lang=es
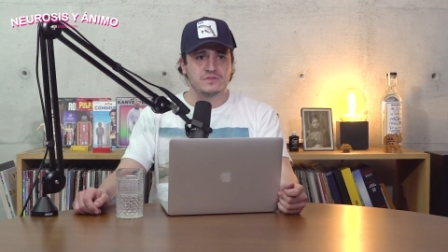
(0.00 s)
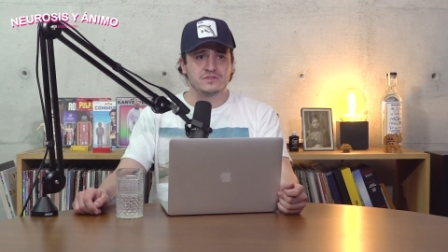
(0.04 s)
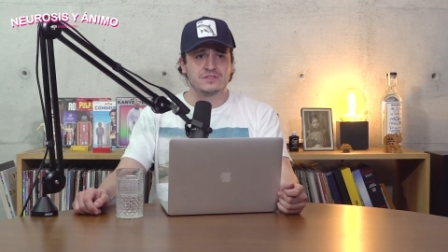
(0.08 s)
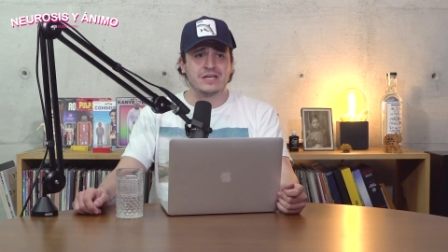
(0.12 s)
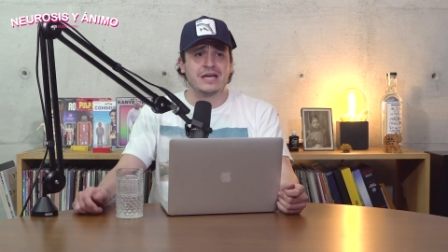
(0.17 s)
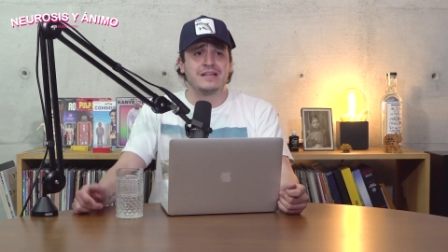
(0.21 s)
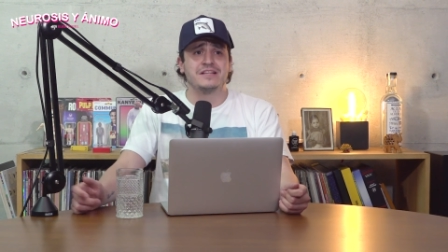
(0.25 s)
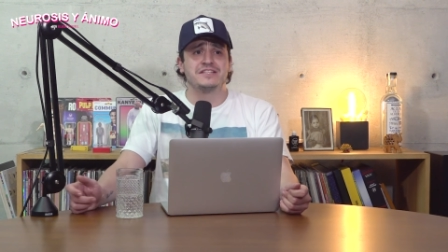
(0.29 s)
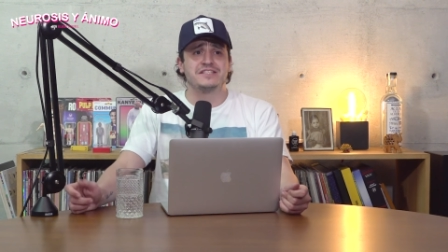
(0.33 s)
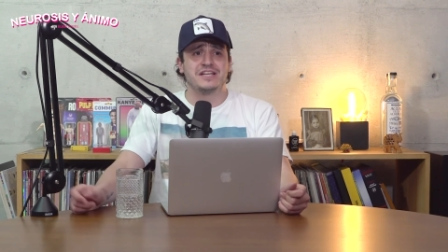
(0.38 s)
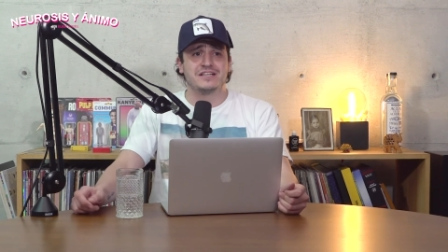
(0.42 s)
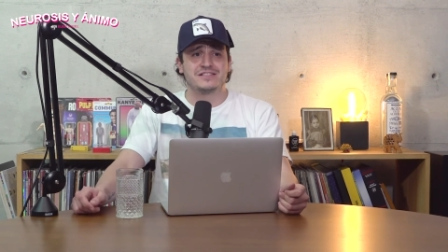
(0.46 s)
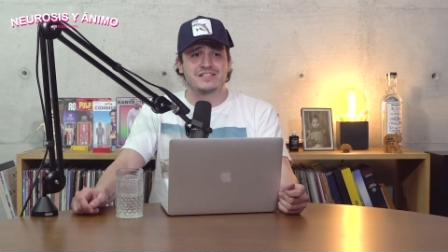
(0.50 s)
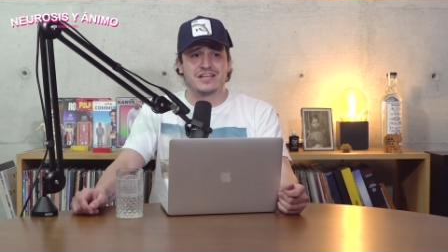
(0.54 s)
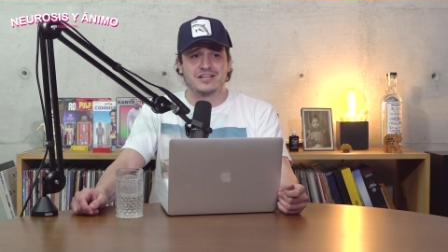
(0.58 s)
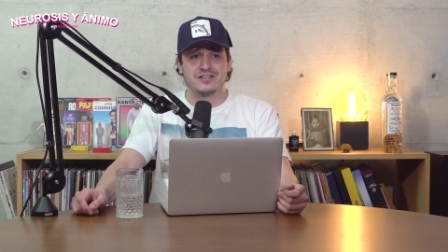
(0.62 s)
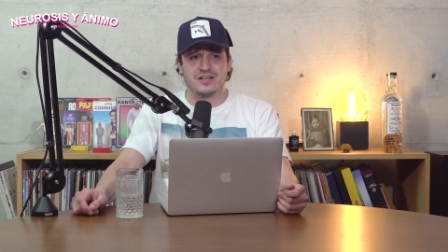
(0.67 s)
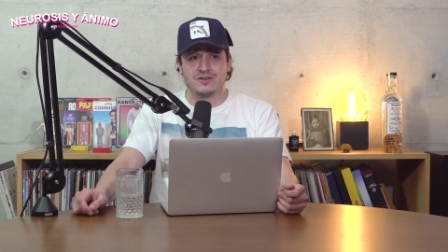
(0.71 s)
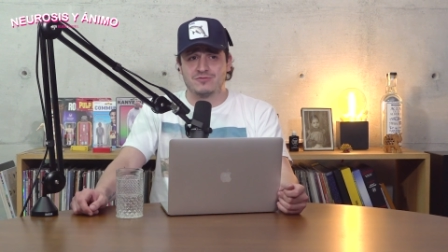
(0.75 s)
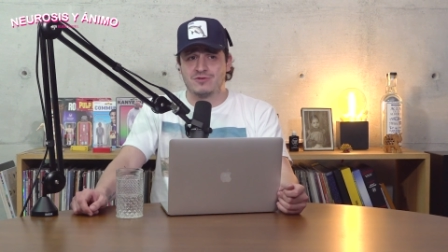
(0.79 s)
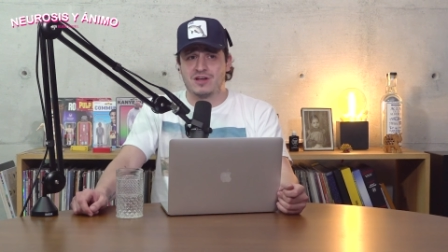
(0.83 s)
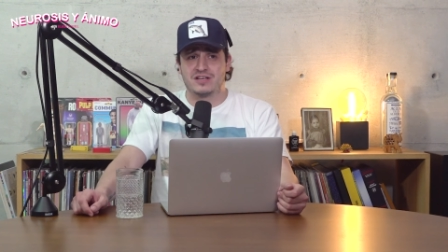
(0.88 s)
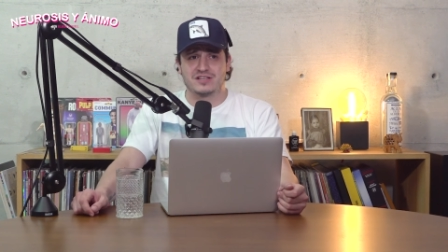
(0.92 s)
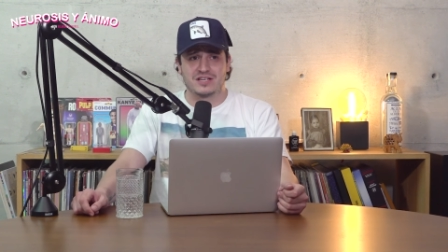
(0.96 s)
O sea, decías que
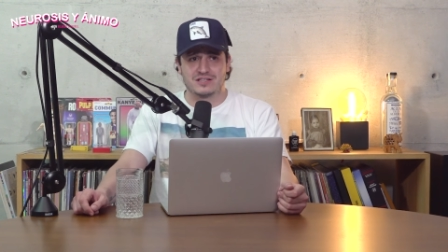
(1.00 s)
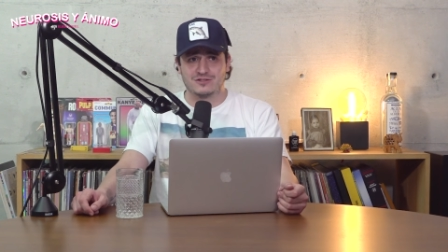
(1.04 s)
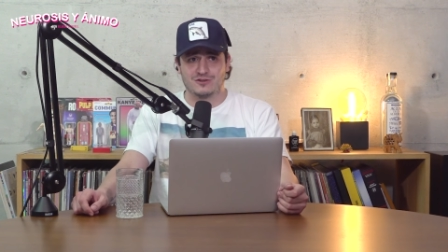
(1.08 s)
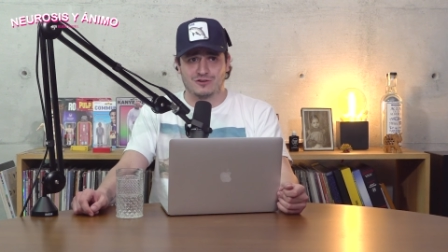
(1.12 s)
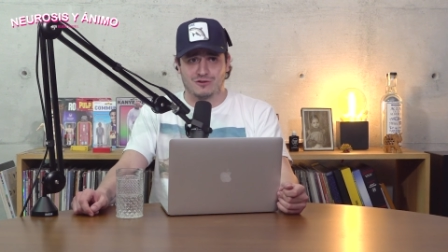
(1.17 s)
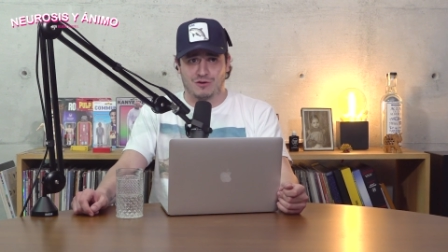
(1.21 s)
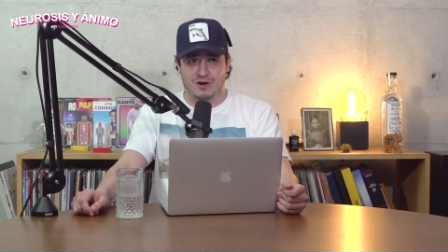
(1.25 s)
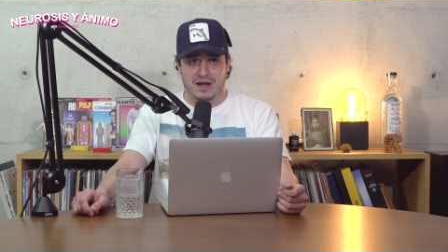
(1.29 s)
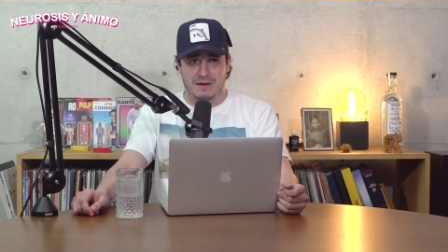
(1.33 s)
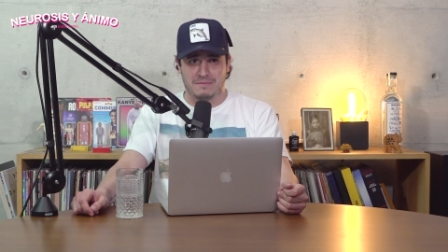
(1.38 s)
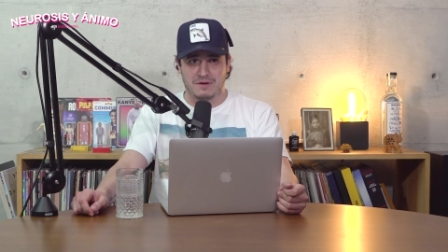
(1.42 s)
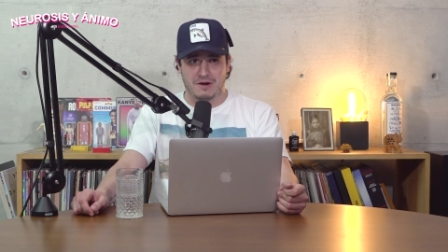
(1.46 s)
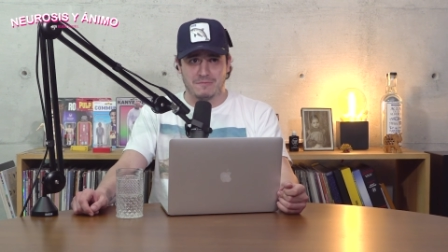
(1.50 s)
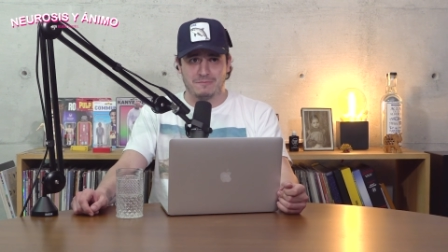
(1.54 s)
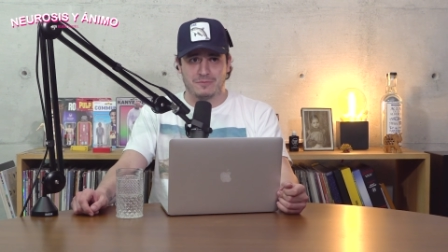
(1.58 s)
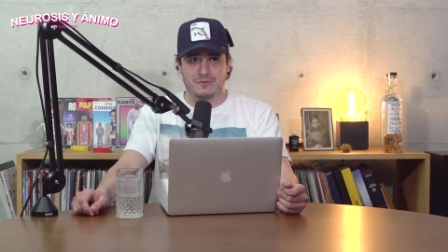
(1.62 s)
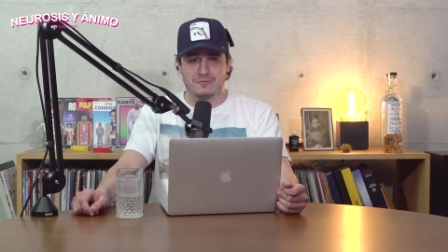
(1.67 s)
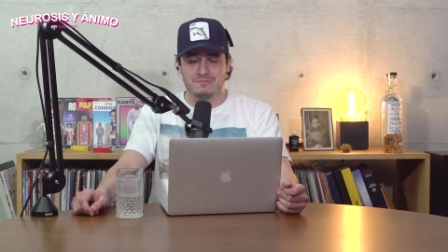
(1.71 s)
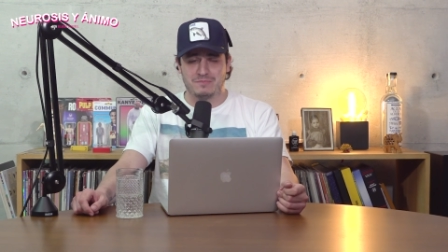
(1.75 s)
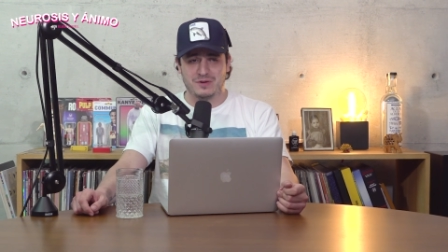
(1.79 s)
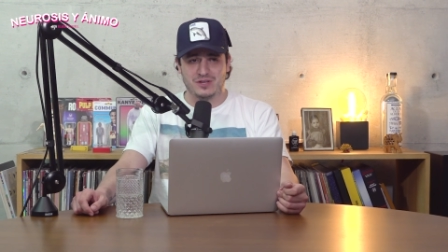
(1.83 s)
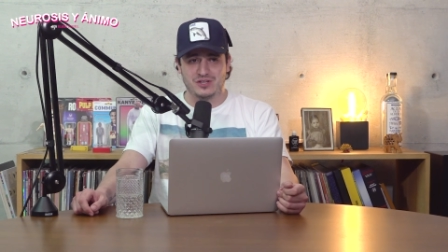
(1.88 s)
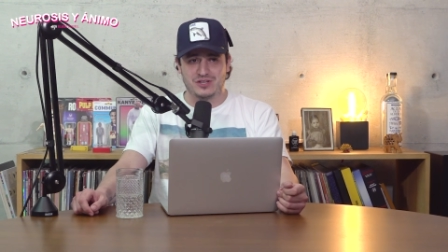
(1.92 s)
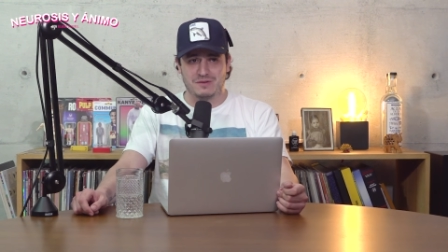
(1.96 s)
en una de esas nos lo cambiaron
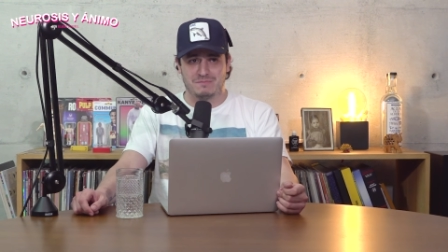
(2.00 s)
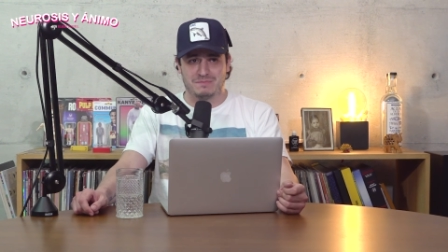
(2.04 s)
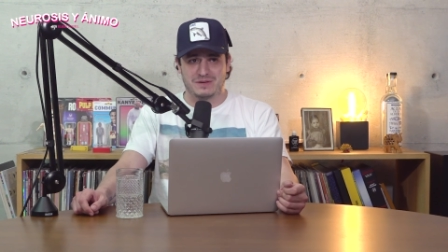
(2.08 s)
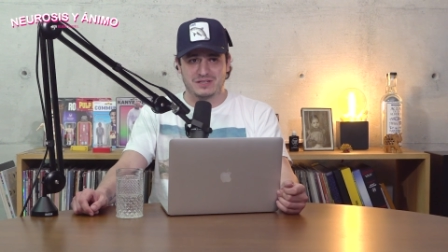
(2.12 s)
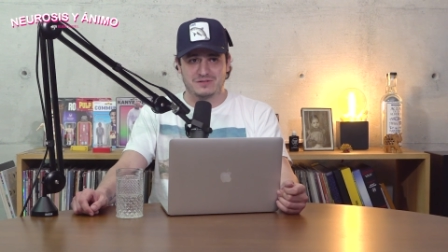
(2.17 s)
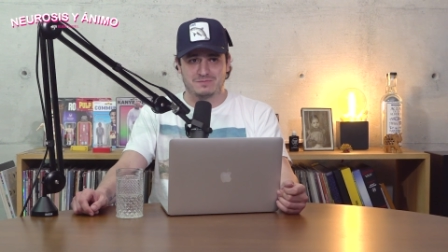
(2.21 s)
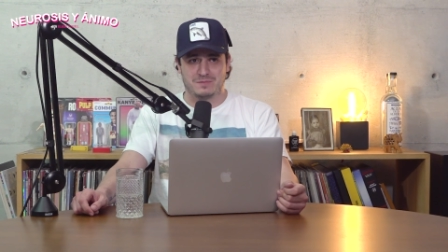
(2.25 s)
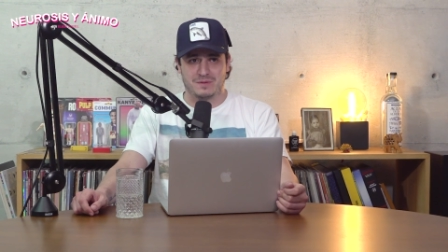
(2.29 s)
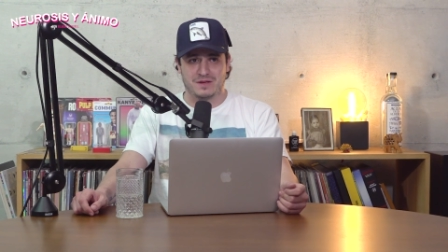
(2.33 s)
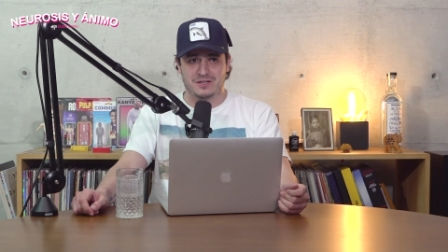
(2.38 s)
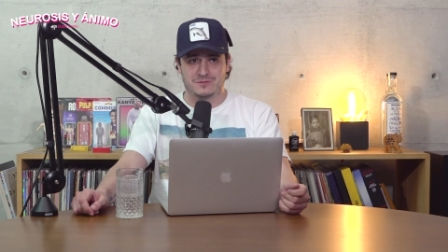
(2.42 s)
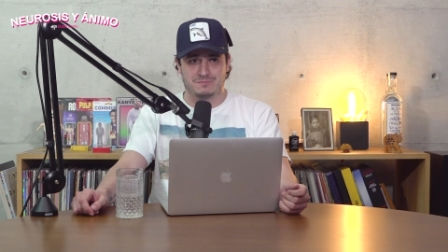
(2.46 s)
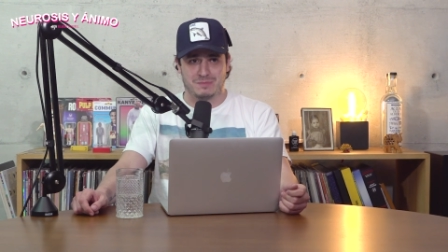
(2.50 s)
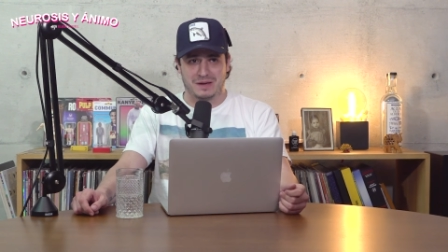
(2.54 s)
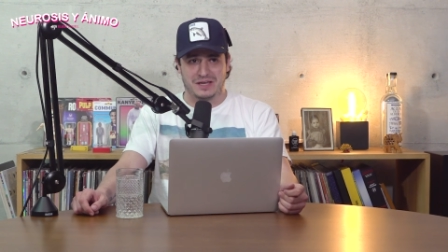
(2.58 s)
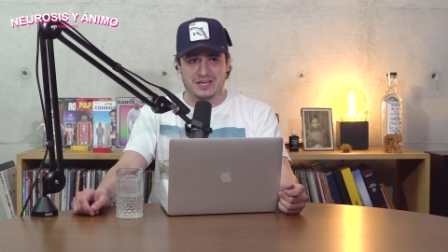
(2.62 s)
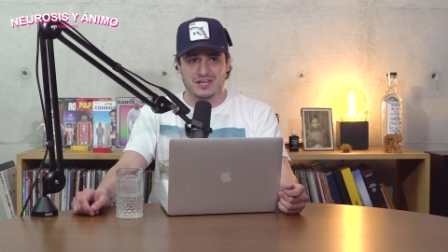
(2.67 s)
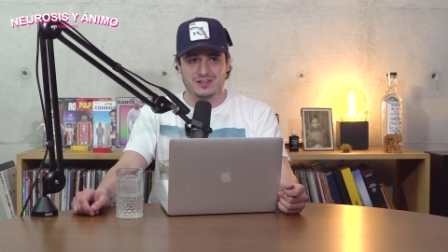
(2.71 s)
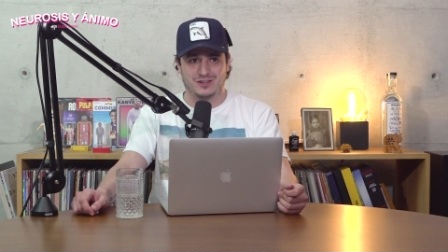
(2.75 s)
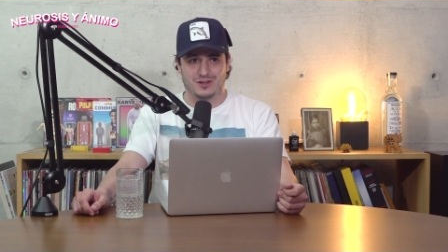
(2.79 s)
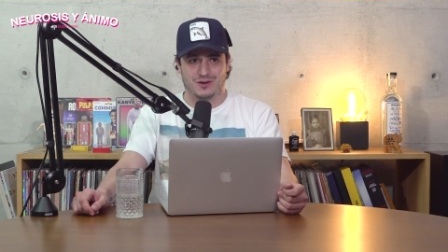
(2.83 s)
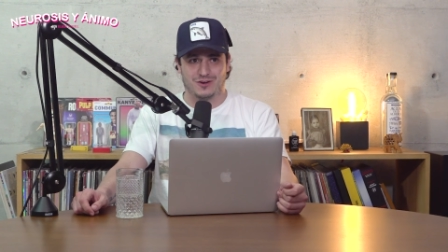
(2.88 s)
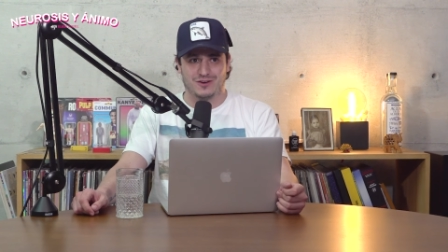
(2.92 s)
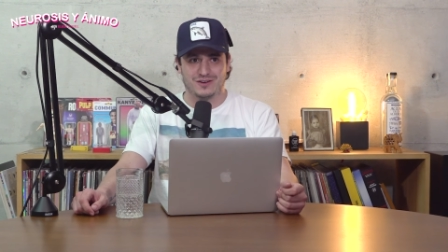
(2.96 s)
por un pinche
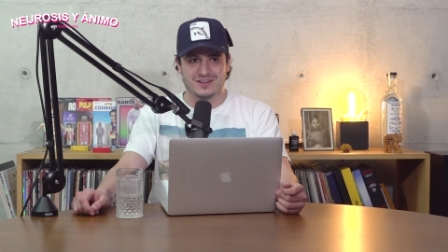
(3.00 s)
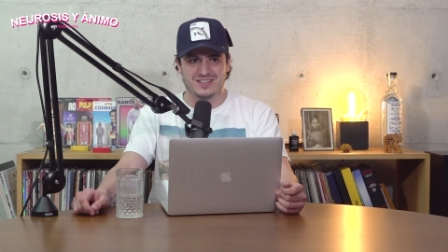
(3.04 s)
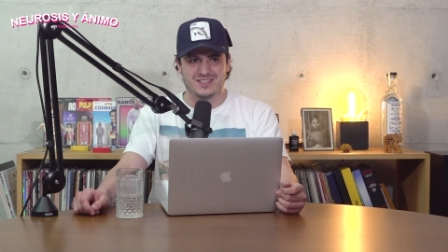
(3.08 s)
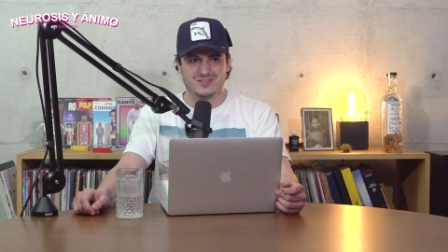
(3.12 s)
espejito.